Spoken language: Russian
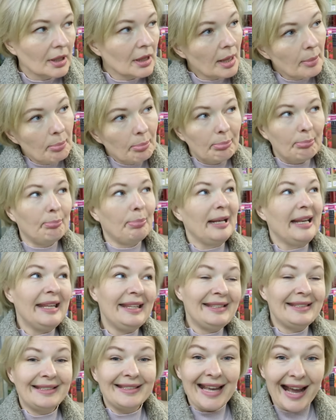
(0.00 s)
на
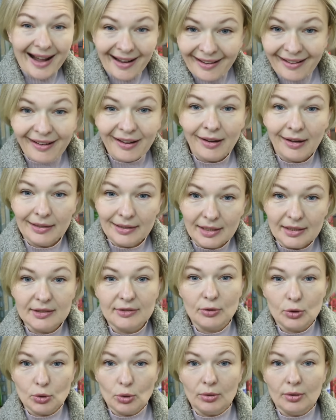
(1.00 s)
плетях она
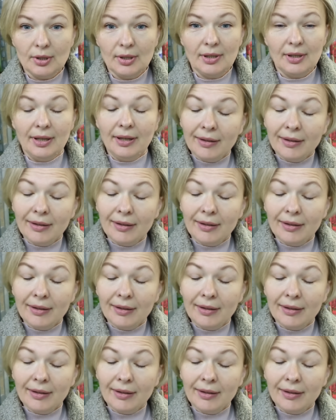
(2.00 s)
цветет.